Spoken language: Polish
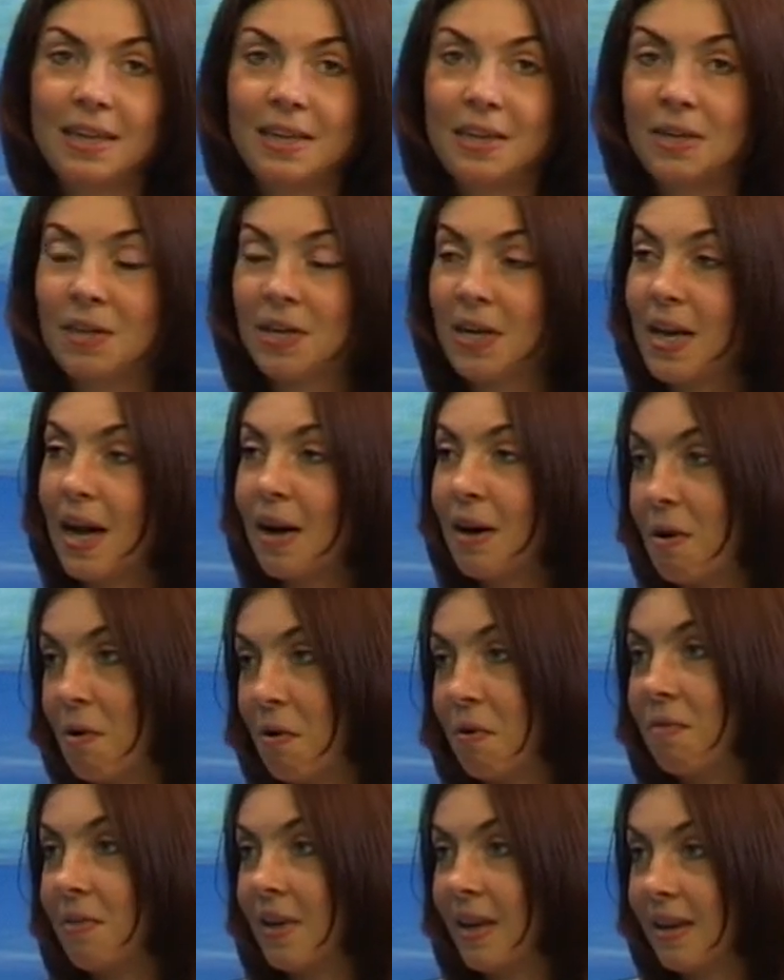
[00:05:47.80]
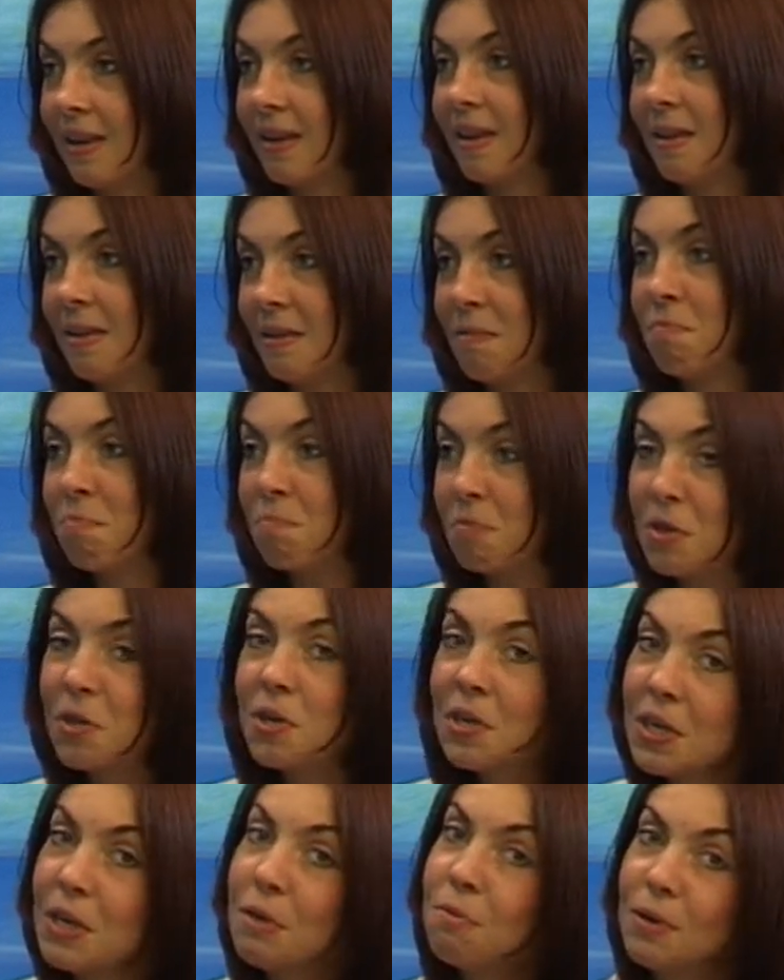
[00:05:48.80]
że jakkolwiek
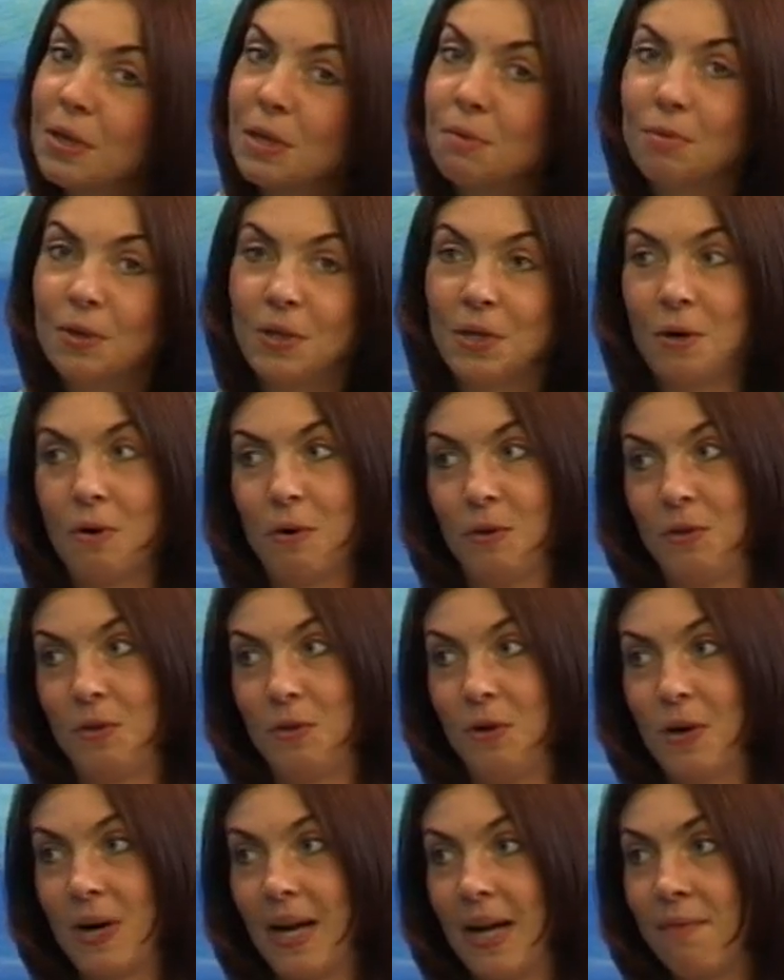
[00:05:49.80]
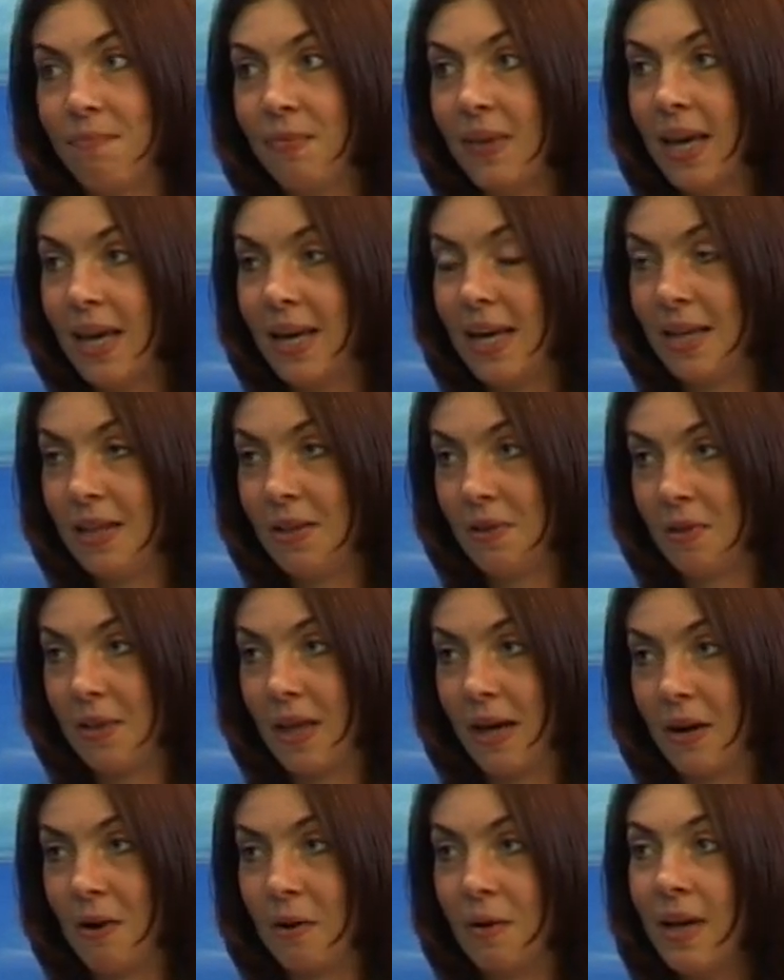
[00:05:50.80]
przyczyniłyśmy się choć trochę do
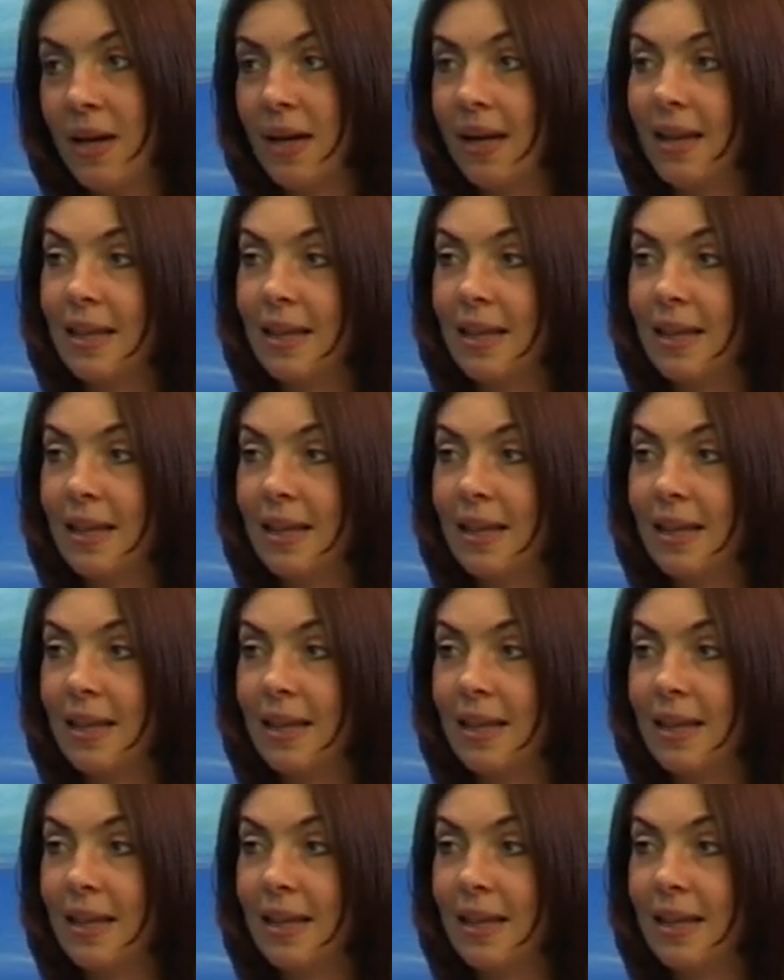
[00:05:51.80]
tego.